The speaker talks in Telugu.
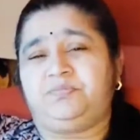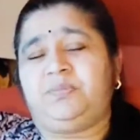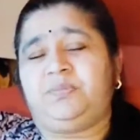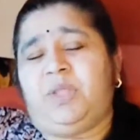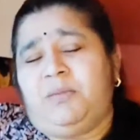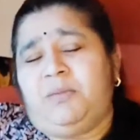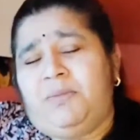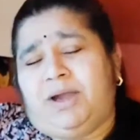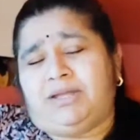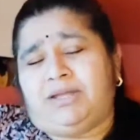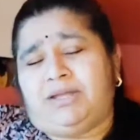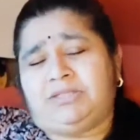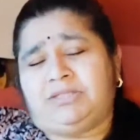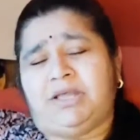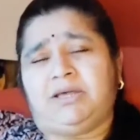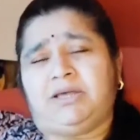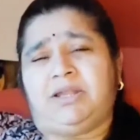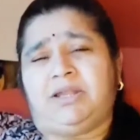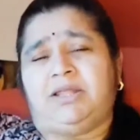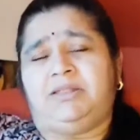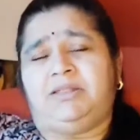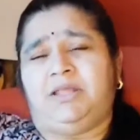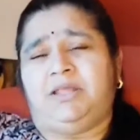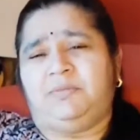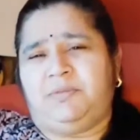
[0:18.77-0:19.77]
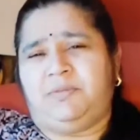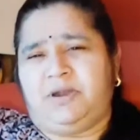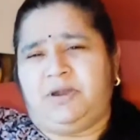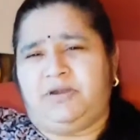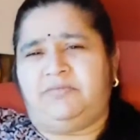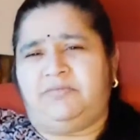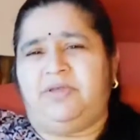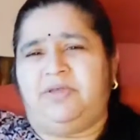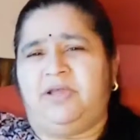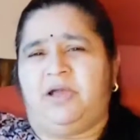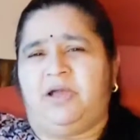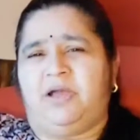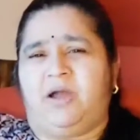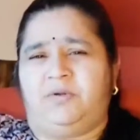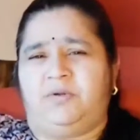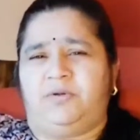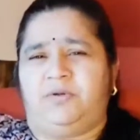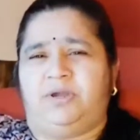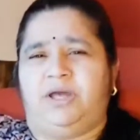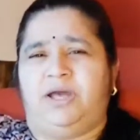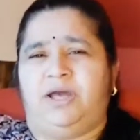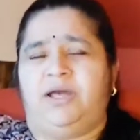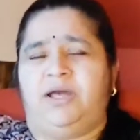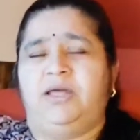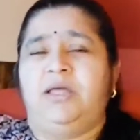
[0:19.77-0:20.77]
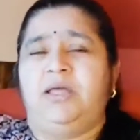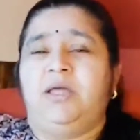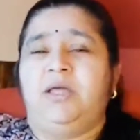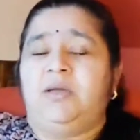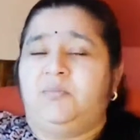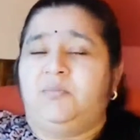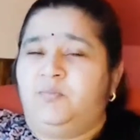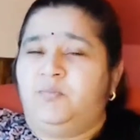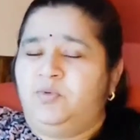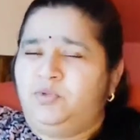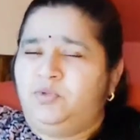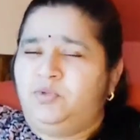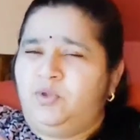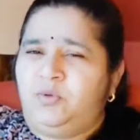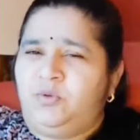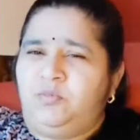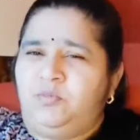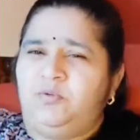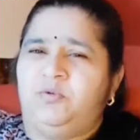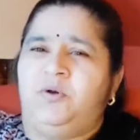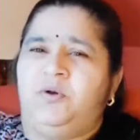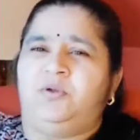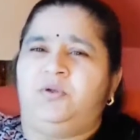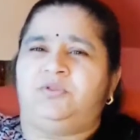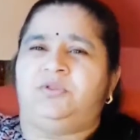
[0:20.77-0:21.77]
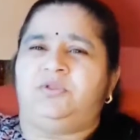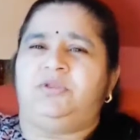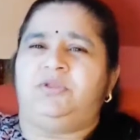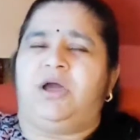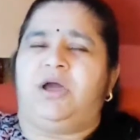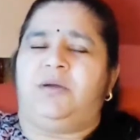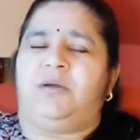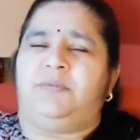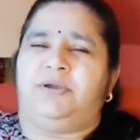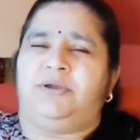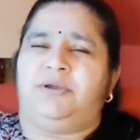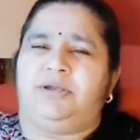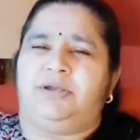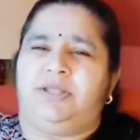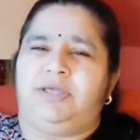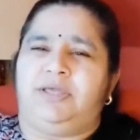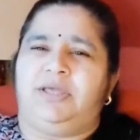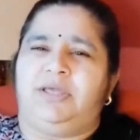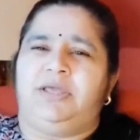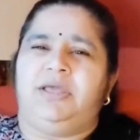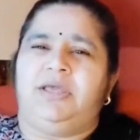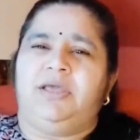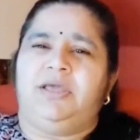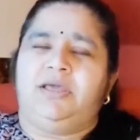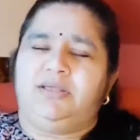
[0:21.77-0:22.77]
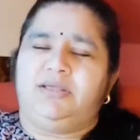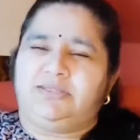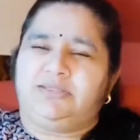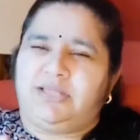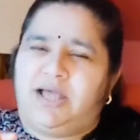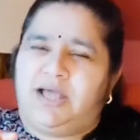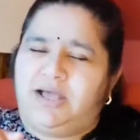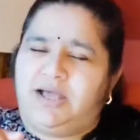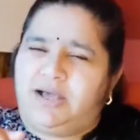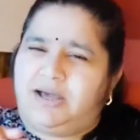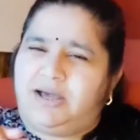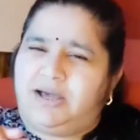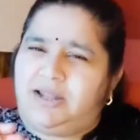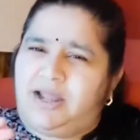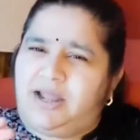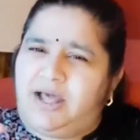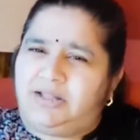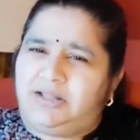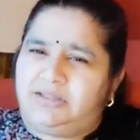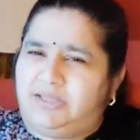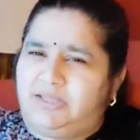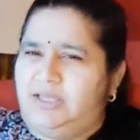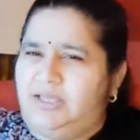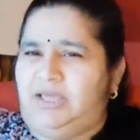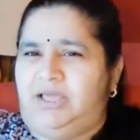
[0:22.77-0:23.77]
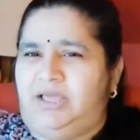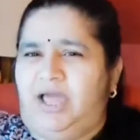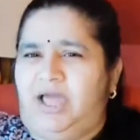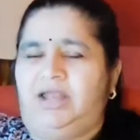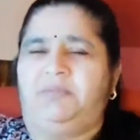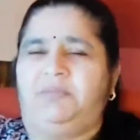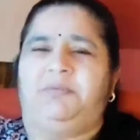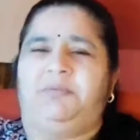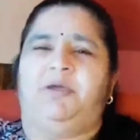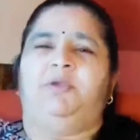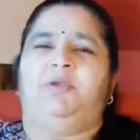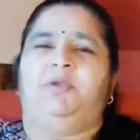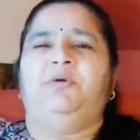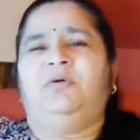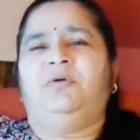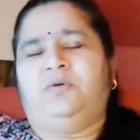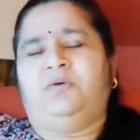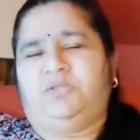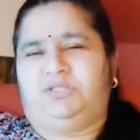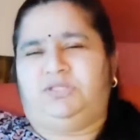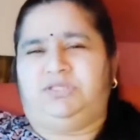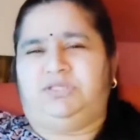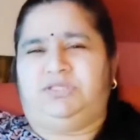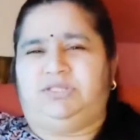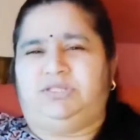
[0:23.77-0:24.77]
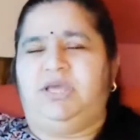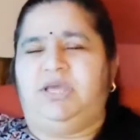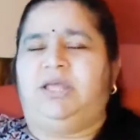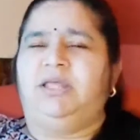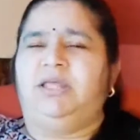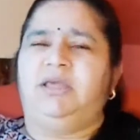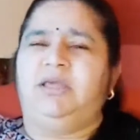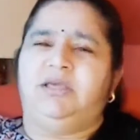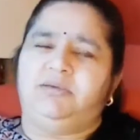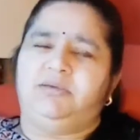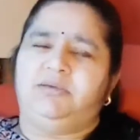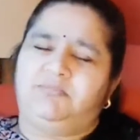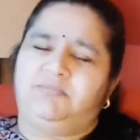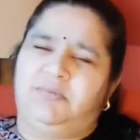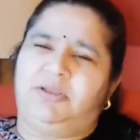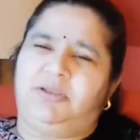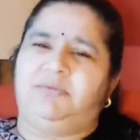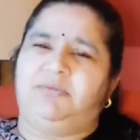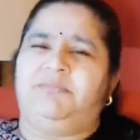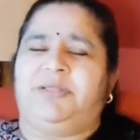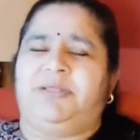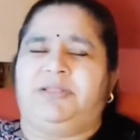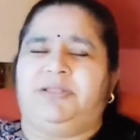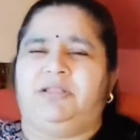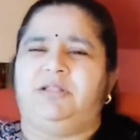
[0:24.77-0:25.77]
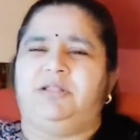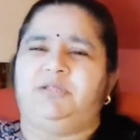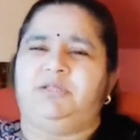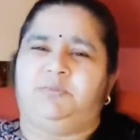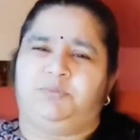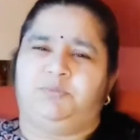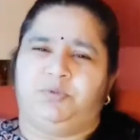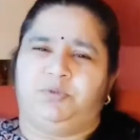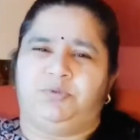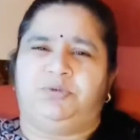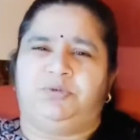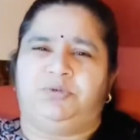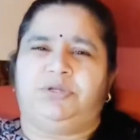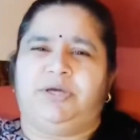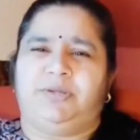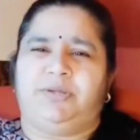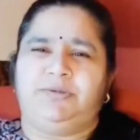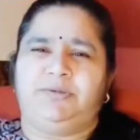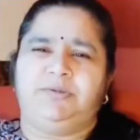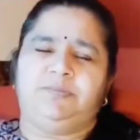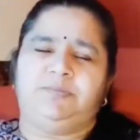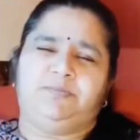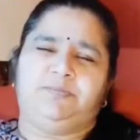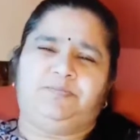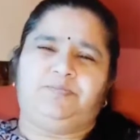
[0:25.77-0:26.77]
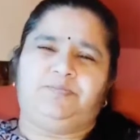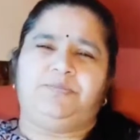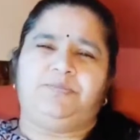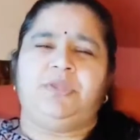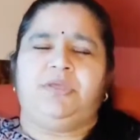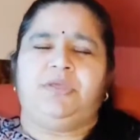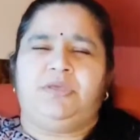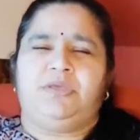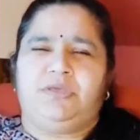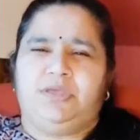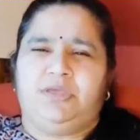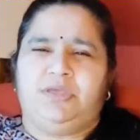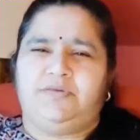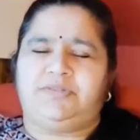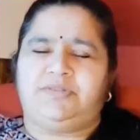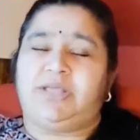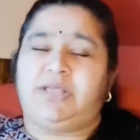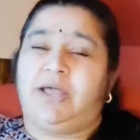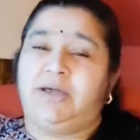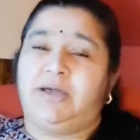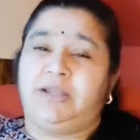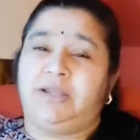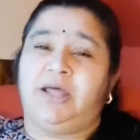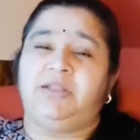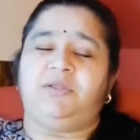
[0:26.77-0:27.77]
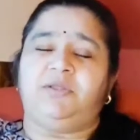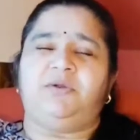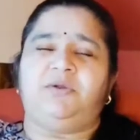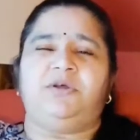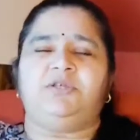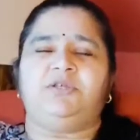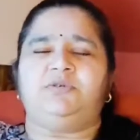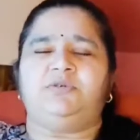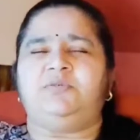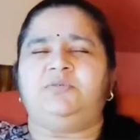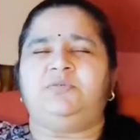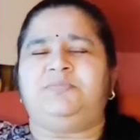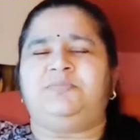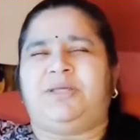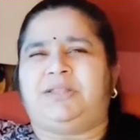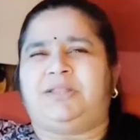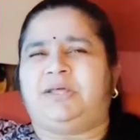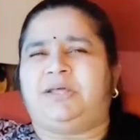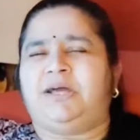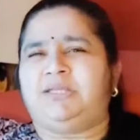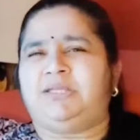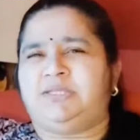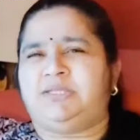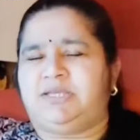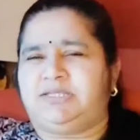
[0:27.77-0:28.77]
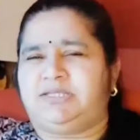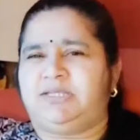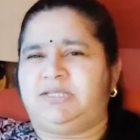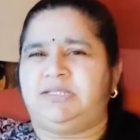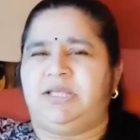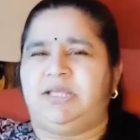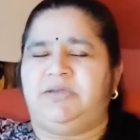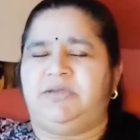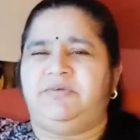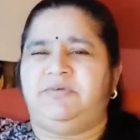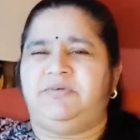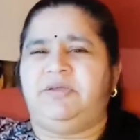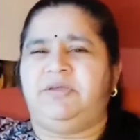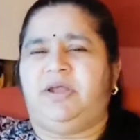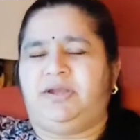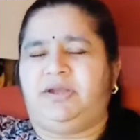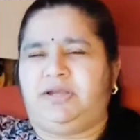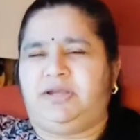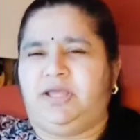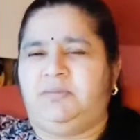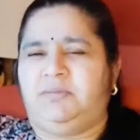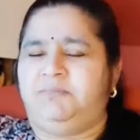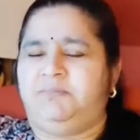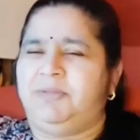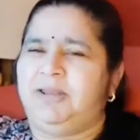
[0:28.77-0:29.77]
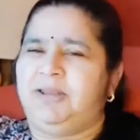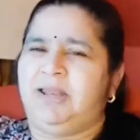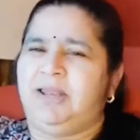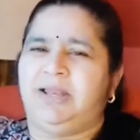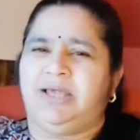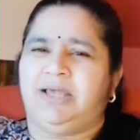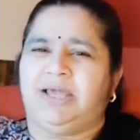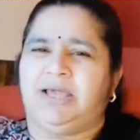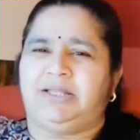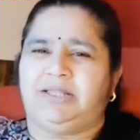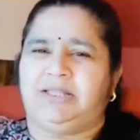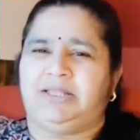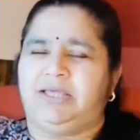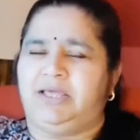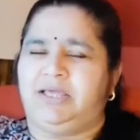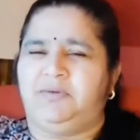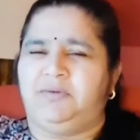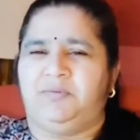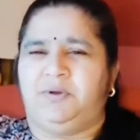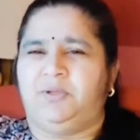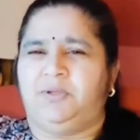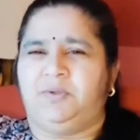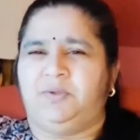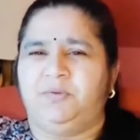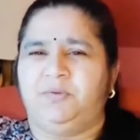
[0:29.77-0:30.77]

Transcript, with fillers: మకర సంక్రాంతి అని పిలవడమే కాకుండా ముందుకు మూవ్ అవుతుంది కాబట్టి సంక్రాంతి అనే పేరు వచ్చింది అని మన పెద్దలు చెప్తూ ఉంటారు ఈ సంక్రాంతి రోజు పెద్దగా చేసేదేవి అంటే పిల్లలకైతే ఉండదు